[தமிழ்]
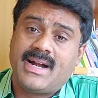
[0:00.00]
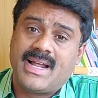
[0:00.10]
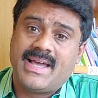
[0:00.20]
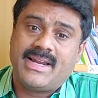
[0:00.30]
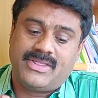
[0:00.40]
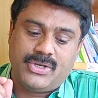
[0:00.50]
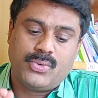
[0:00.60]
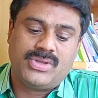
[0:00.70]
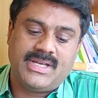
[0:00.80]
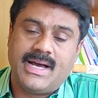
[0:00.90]
இரண்டாயிரத்தி
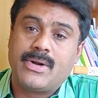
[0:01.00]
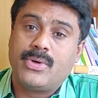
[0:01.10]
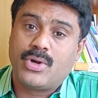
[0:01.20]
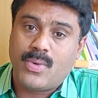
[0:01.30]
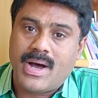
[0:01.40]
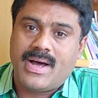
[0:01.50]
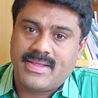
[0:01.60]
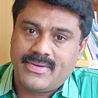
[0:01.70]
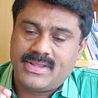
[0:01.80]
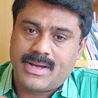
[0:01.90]
நூற்றி அறுபது ரூபா
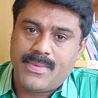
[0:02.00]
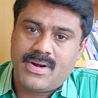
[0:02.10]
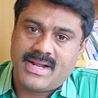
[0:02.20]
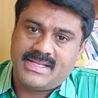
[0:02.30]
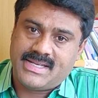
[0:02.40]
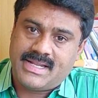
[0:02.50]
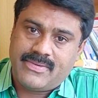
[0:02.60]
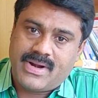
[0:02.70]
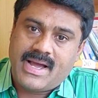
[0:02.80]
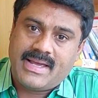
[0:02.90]
அதாவது தமிழ்நாடை
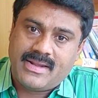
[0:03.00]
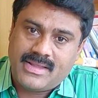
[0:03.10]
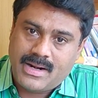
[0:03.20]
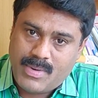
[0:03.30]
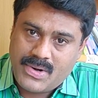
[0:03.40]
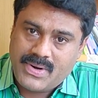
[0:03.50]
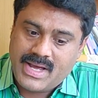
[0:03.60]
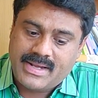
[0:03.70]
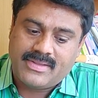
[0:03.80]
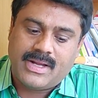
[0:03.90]
சேர்ந்தவர்களாக இருந்தால்
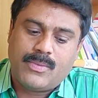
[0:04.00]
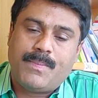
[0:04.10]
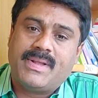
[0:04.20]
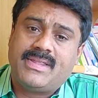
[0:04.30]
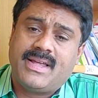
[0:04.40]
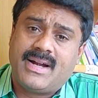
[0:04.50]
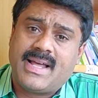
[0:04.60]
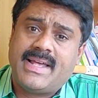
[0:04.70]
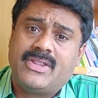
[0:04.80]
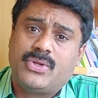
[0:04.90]
மாணவர்களாக இருந்தால் முப்பத்தி
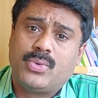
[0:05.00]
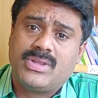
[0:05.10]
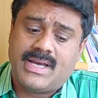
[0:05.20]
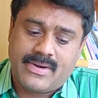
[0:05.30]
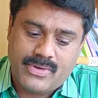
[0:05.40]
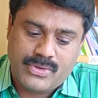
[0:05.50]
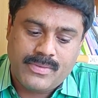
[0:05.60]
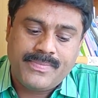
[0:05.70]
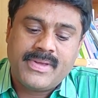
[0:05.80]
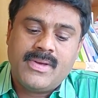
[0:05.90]
இரண்டாயிரத்தி நூற்றி
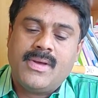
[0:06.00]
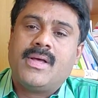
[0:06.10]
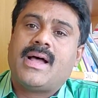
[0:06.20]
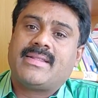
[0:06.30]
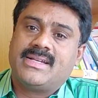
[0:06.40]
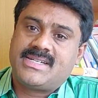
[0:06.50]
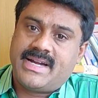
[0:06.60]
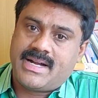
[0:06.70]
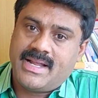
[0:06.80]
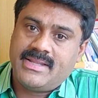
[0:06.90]
அறுபதும் அதர்
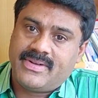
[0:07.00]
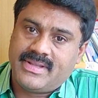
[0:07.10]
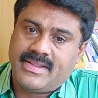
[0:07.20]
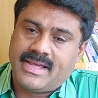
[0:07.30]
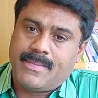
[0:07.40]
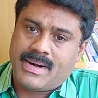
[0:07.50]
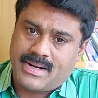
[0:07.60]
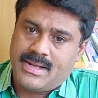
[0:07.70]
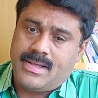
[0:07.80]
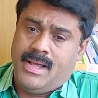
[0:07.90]
ஸ்டேட்லேருந்து வந்திருந்தீங்க மற்ற